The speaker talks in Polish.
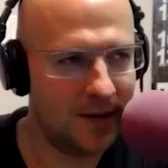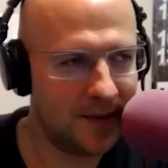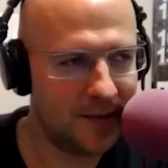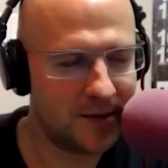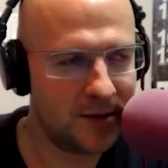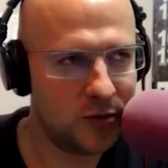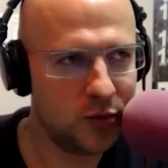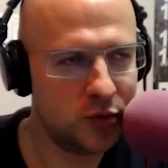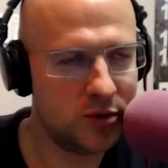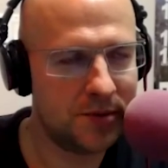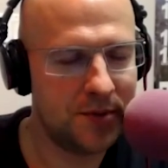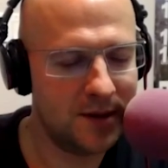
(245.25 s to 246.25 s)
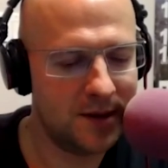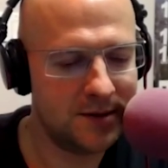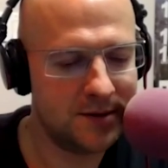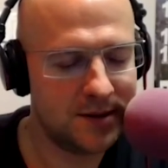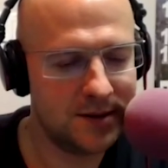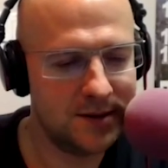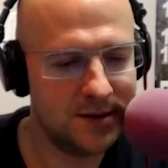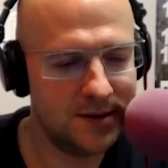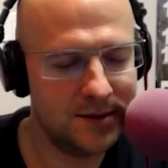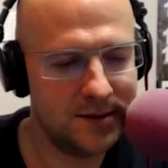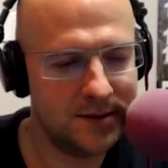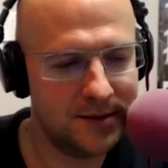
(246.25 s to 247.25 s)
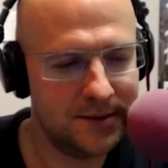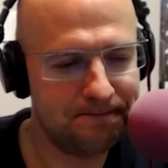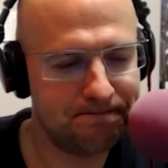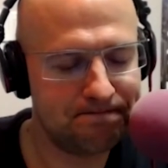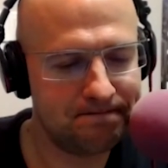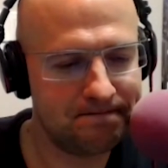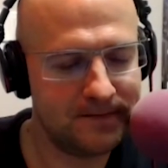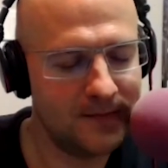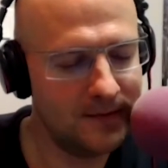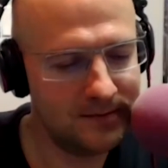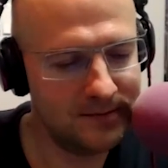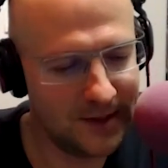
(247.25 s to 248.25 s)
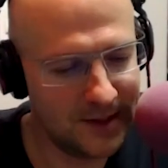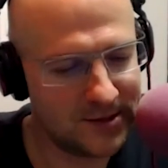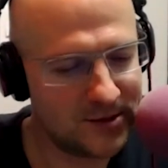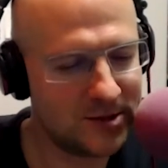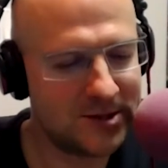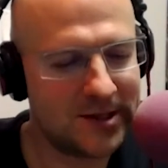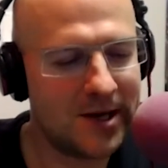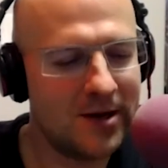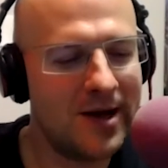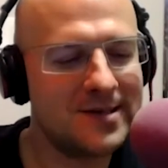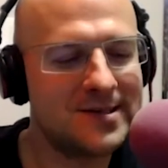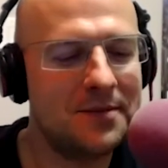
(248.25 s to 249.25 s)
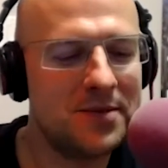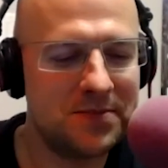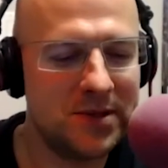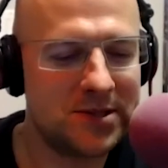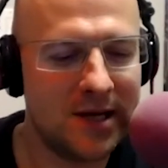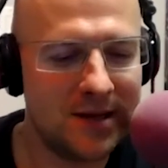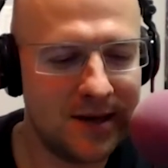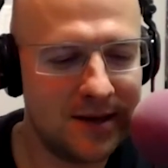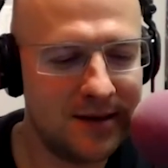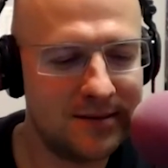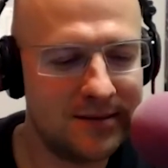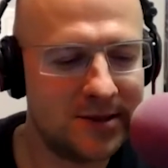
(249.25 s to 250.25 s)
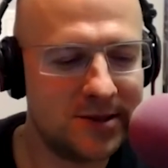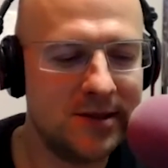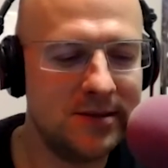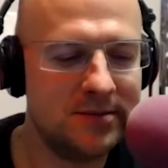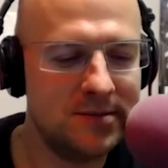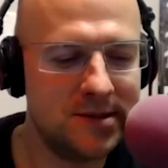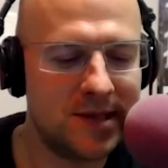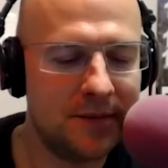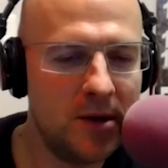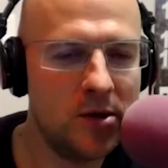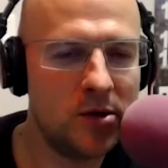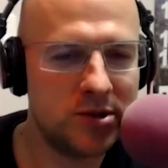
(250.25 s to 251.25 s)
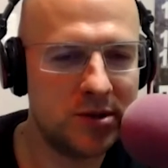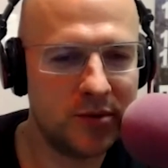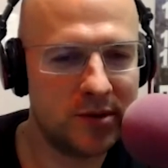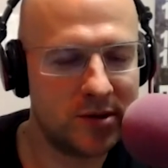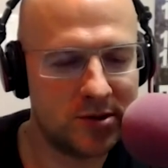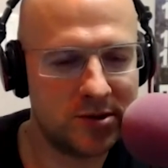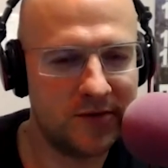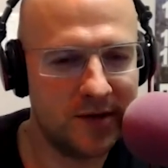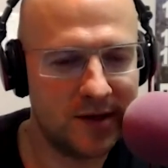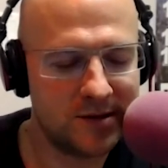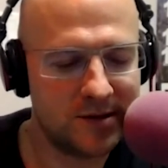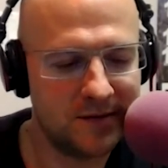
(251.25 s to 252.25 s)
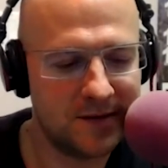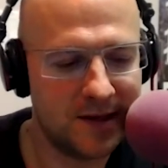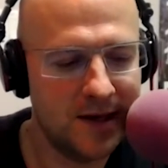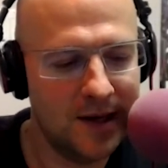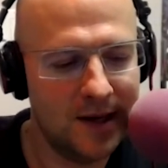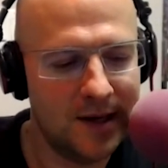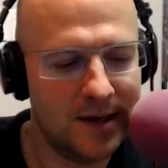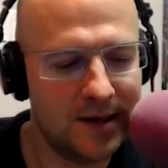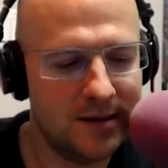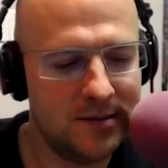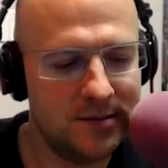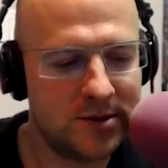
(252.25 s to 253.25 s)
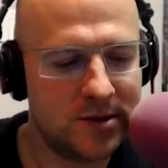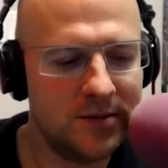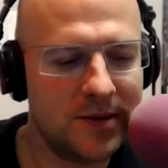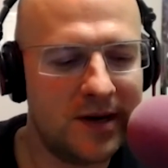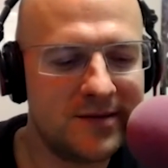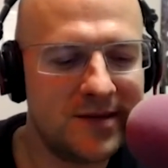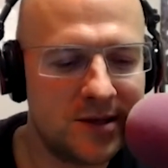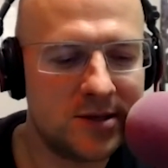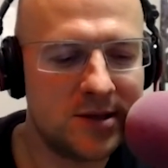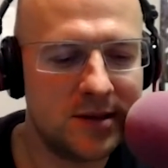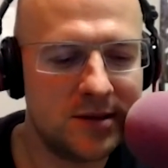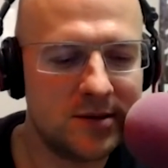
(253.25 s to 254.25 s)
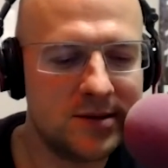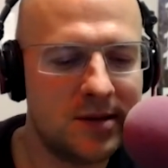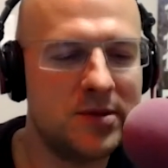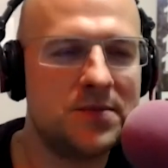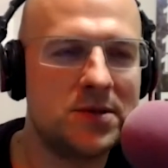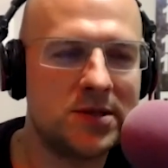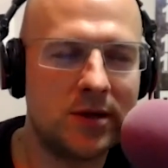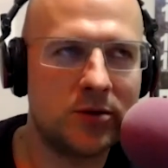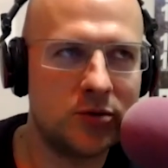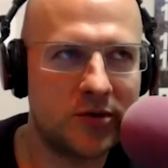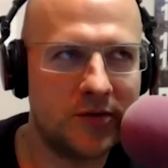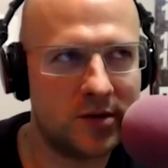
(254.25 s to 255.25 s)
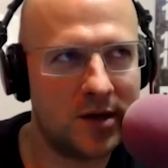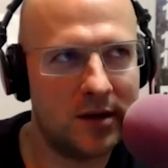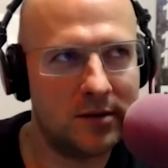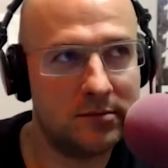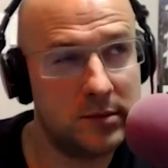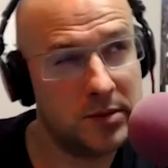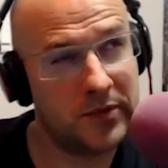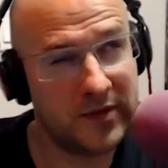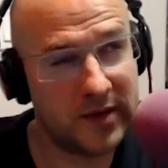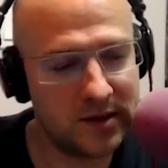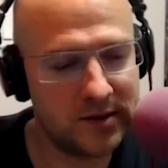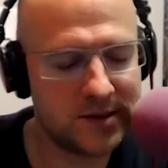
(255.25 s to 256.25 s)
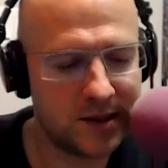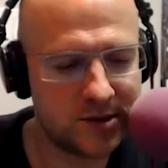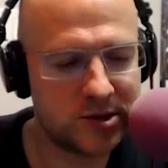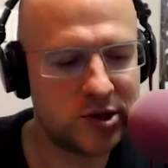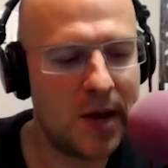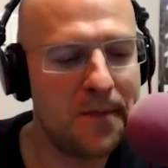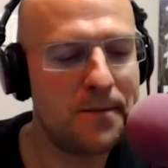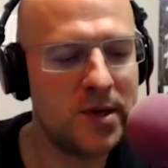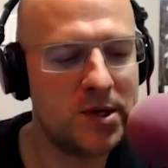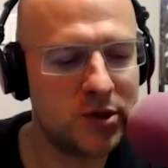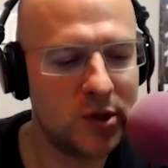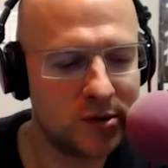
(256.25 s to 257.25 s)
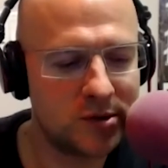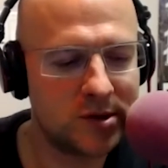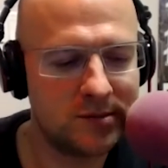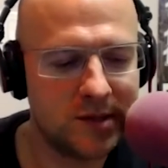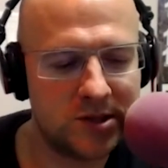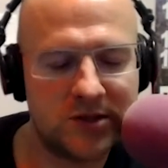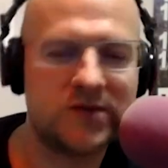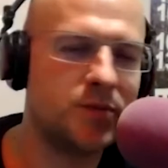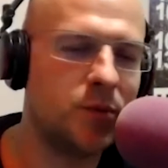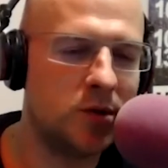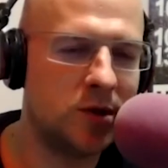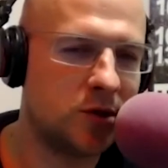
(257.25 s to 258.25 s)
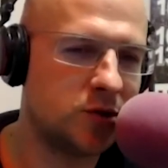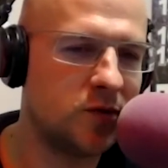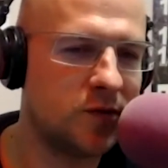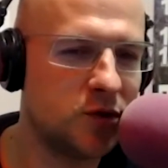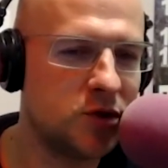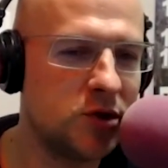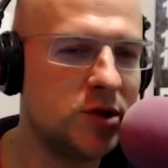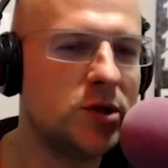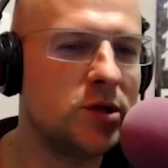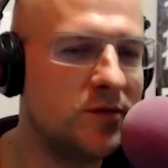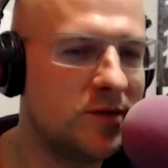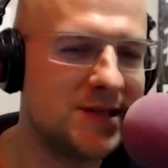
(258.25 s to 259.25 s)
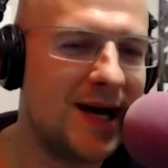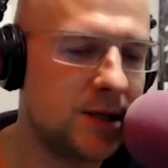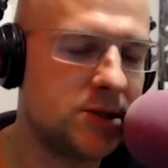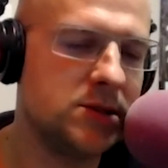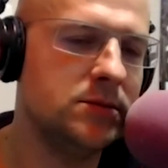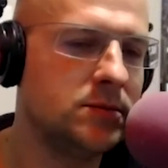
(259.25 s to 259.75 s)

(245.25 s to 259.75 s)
propos tego dużo pieniędzy, jest coś takiego jak zabezpieczenie naszej stabilności, płynności finansowej. E, czy to prawda, że to zabezpieczenie to już kwota odpowiadająca trzem miesiącom naszych wspólnych kosztów rodzinnych, to wystarczy?